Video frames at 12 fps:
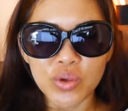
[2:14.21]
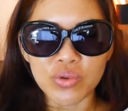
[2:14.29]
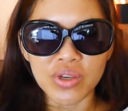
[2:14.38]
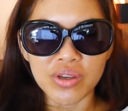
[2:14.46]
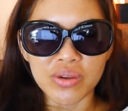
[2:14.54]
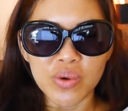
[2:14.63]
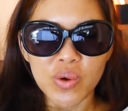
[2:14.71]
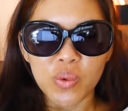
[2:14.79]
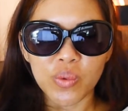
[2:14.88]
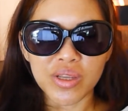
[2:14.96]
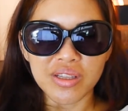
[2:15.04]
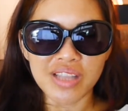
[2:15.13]
所以
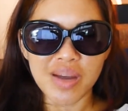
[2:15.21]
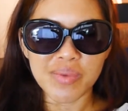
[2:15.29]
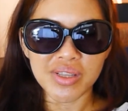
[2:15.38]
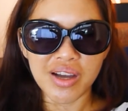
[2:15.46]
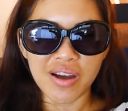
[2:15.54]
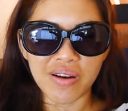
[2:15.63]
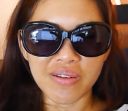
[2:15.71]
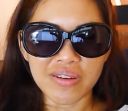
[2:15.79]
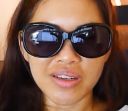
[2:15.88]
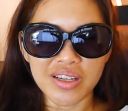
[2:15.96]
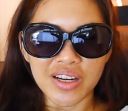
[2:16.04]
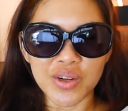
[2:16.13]
为了他们的好，
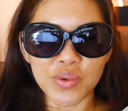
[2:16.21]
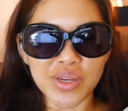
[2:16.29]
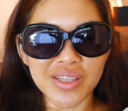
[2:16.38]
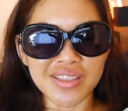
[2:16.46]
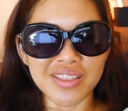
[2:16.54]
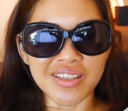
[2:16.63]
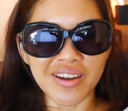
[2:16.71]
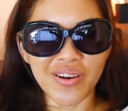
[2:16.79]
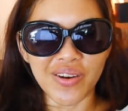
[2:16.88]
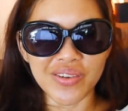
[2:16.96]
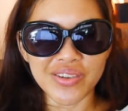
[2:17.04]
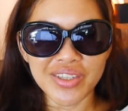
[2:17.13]
还有为了你的
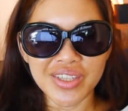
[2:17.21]
好，